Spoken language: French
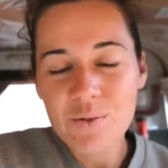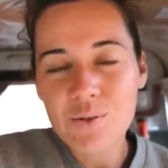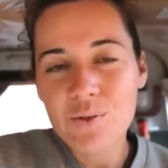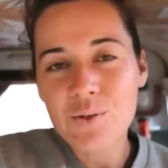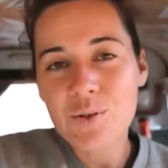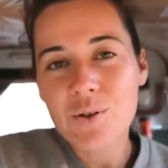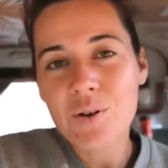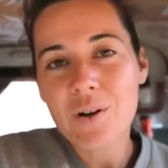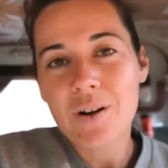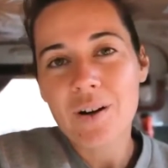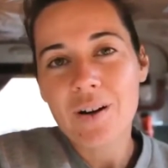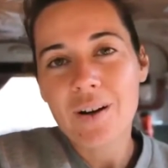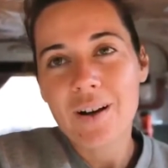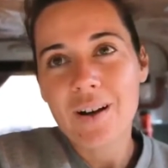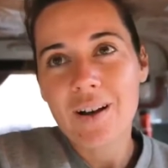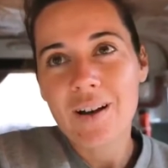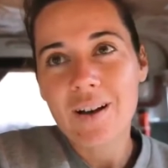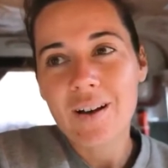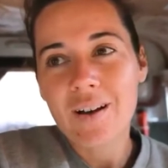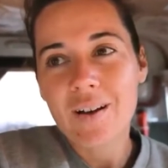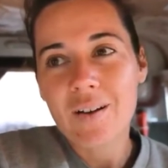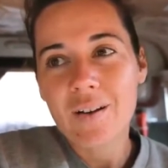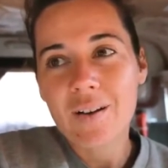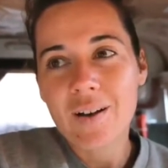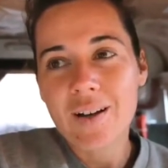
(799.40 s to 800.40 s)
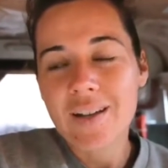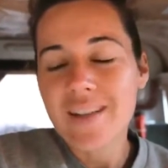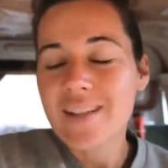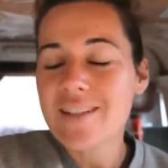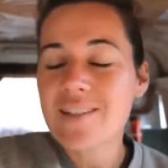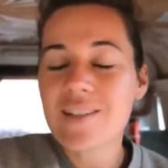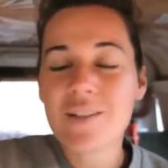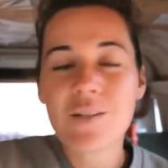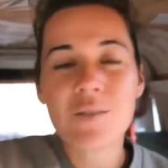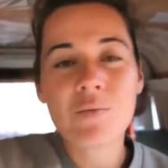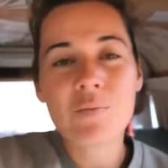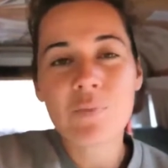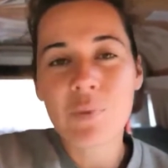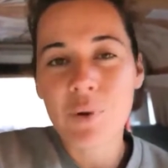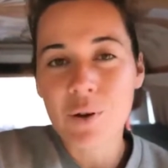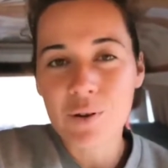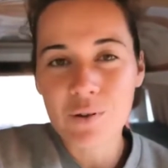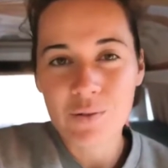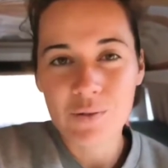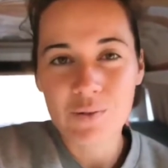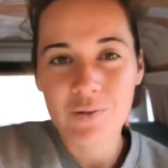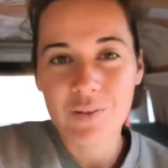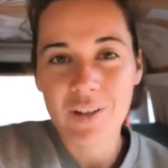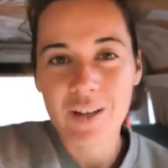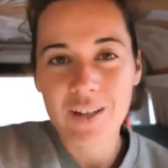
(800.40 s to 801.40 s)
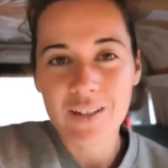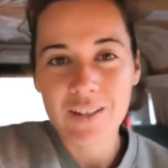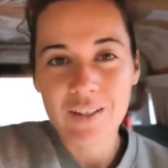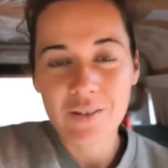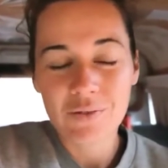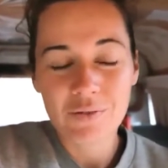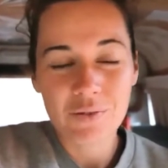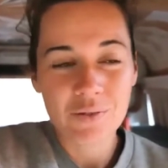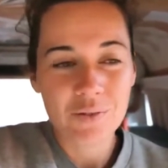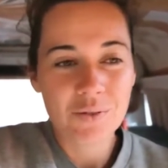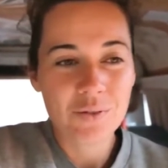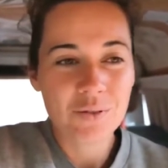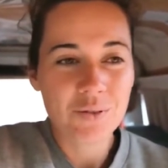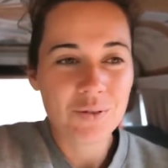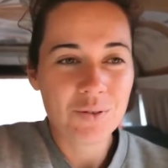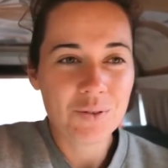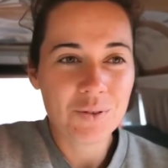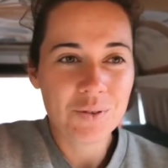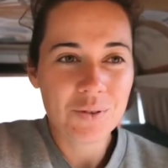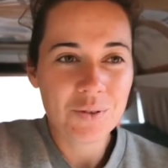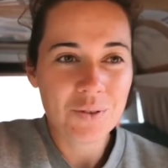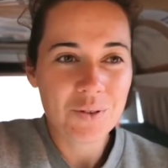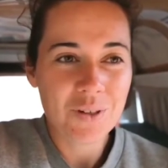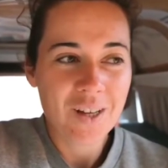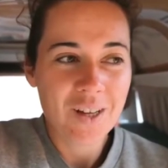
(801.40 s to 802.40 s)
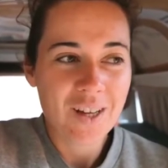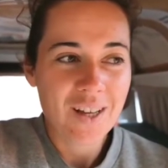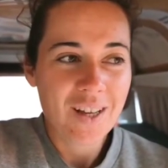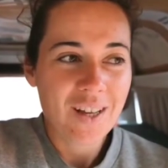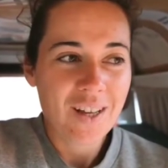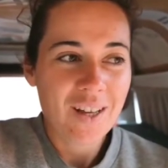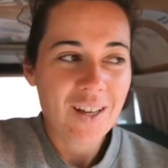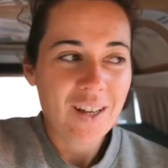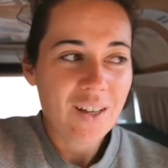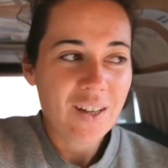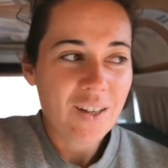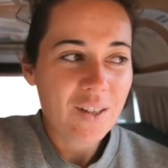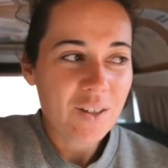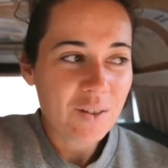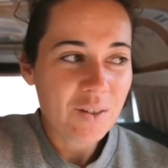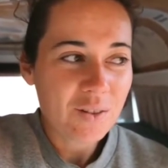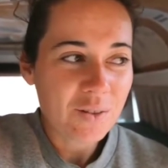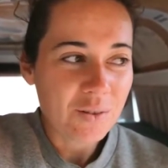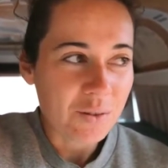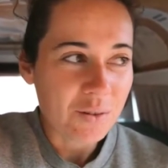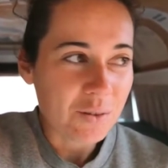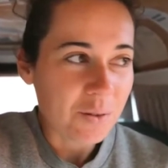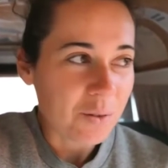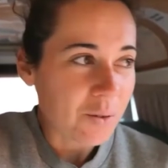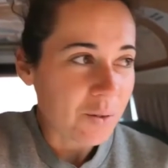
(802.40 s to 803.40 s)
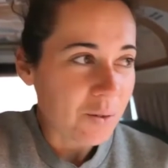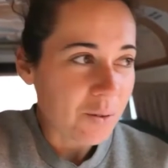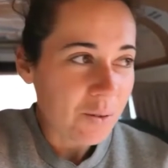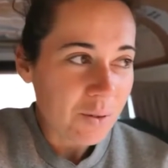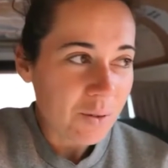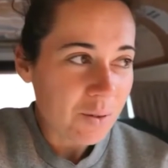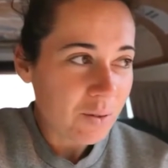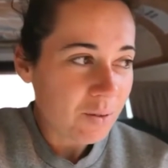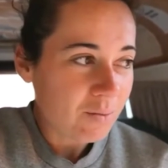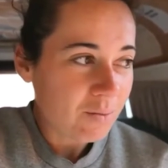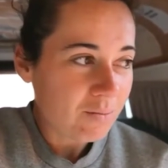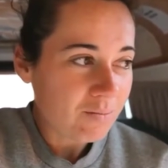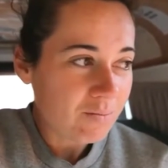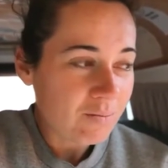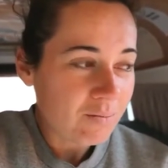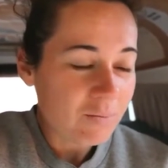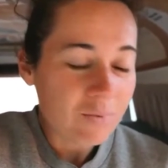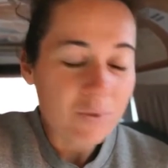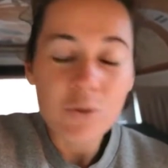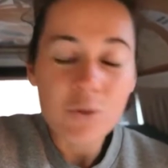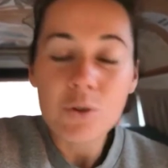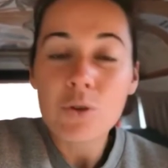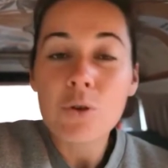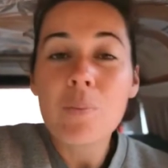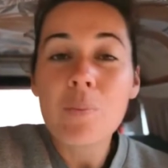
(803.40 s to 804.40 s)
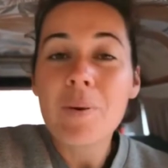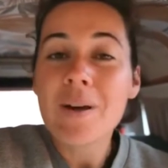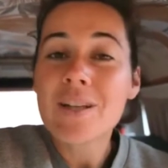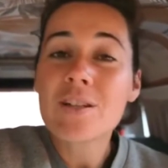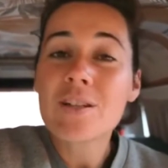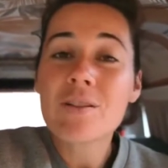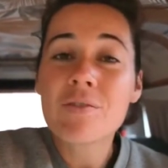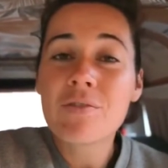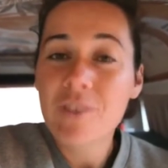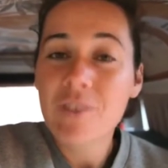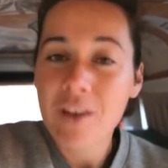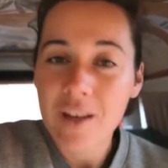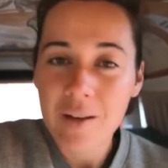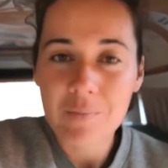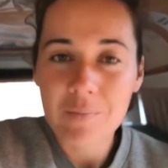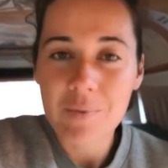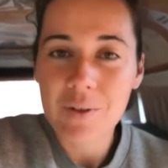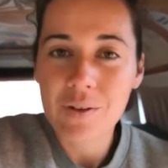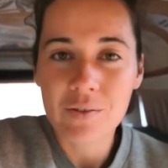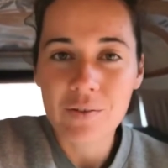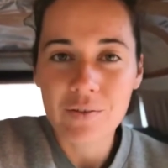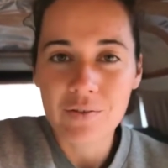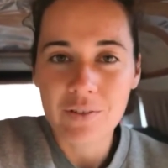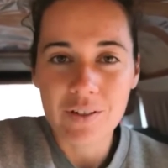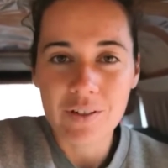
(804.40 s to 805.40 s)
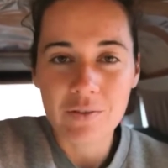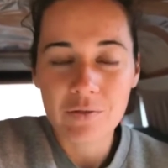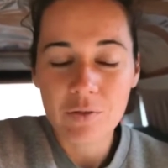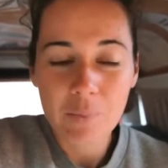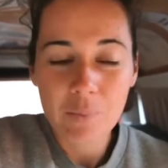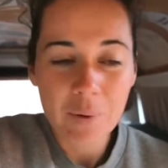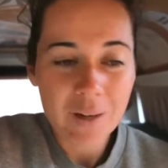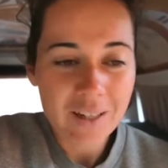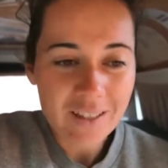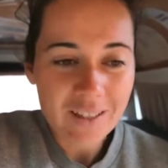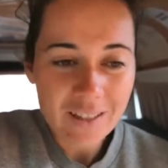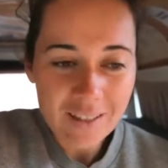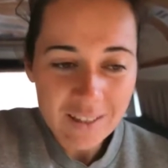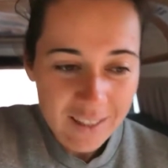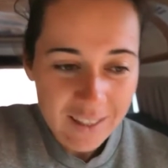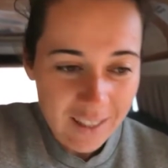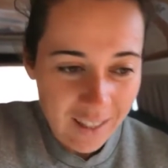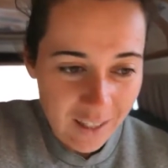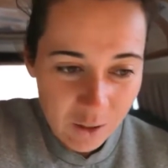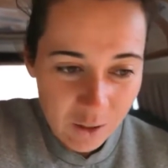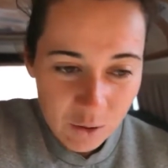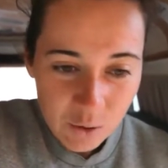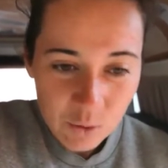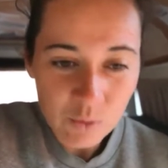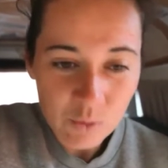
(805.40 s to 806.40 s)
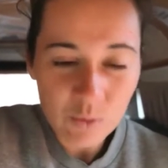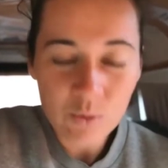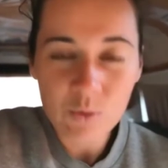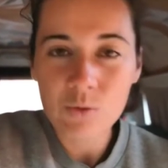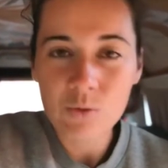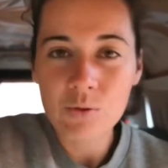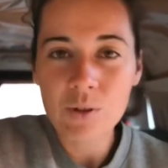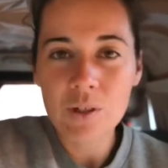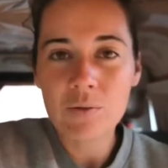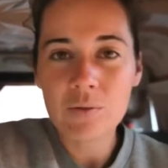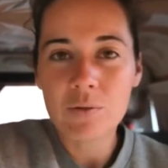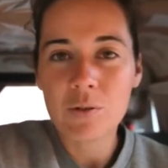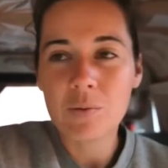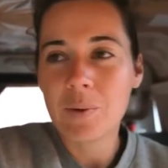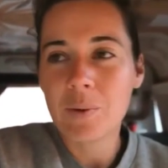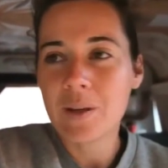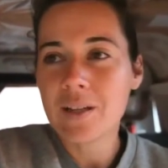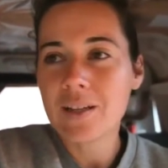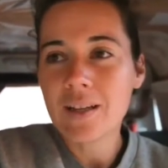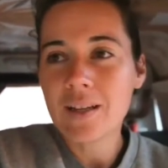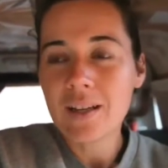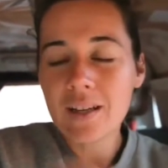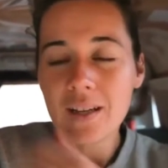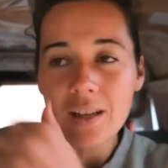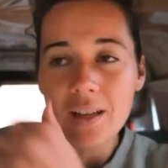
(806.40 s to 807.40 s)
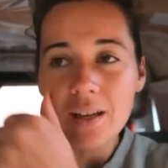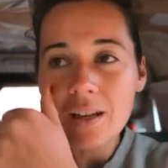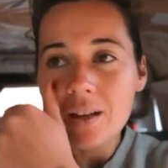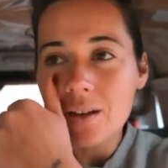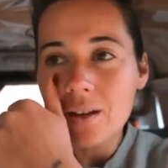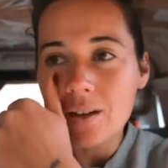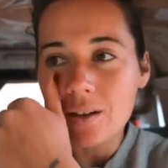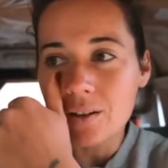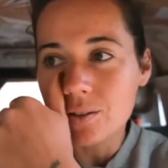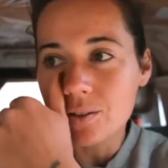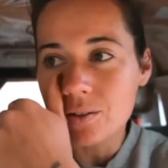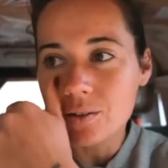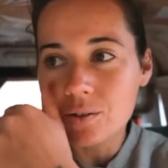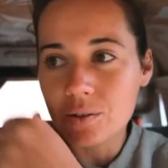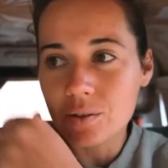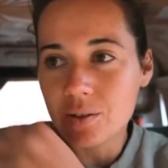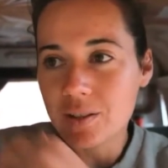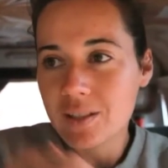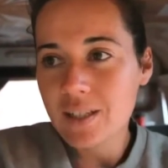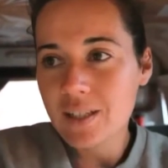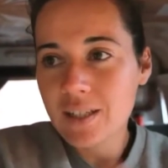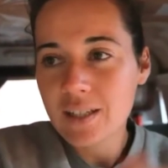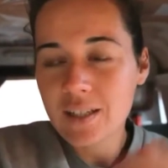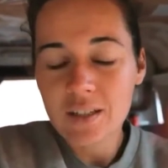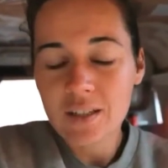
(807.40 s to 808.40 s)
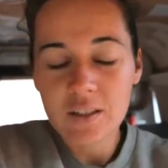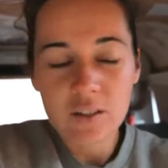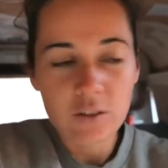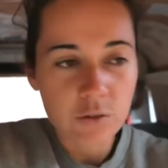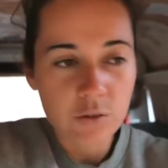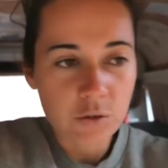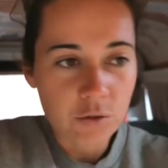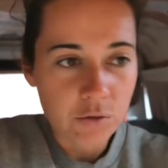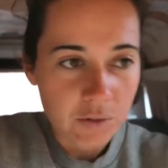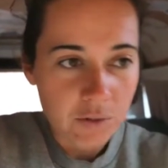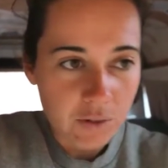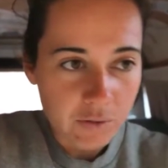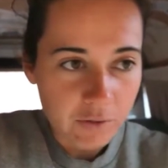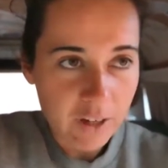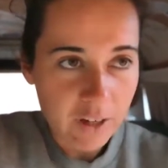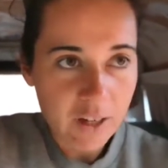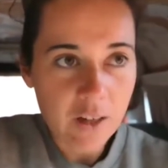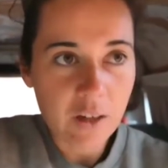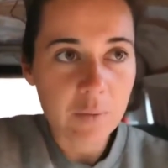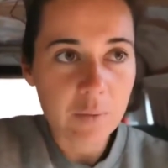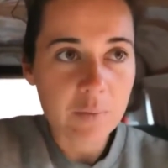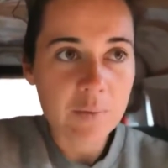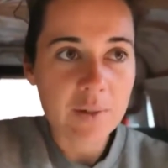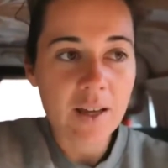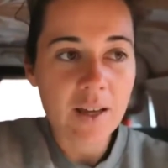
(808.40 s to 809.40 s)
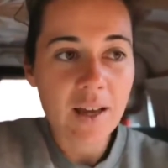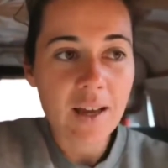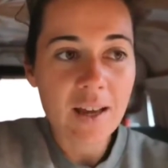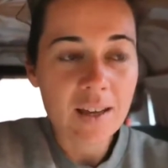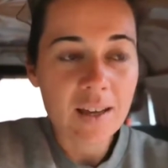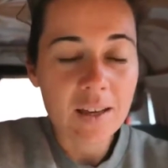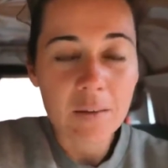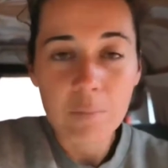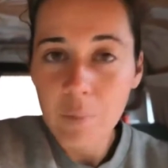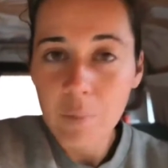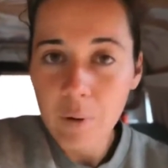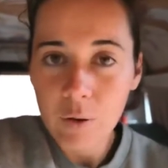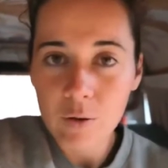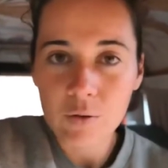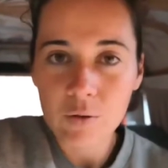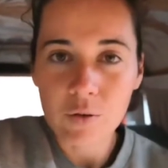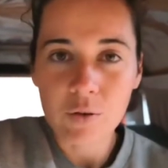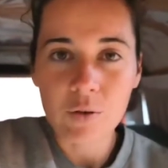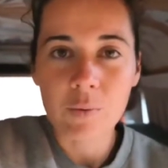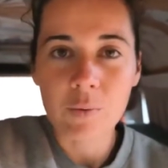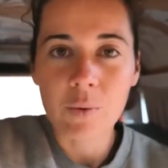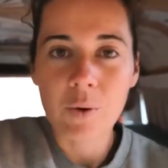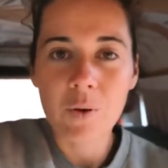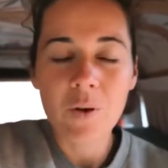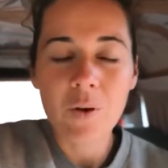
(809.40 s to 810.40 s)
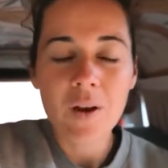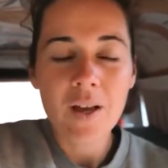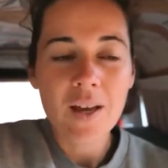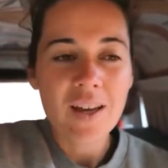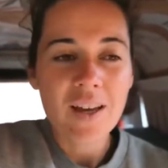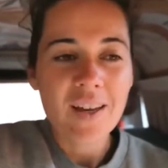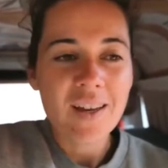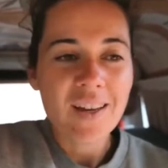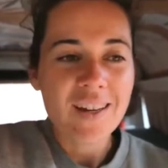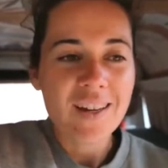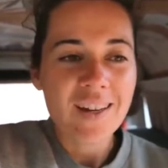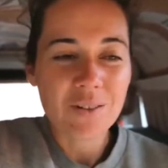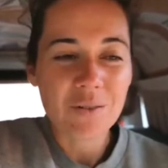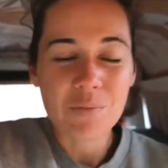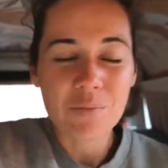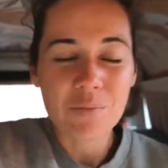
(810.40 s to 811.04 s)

faut toujours laisser une porte ouverte, faut toujours se, ne pas se fermer en fait. Faut pas dire non tout de suite, faut pas euh, se dire je vais faire comme ça et pas autrement.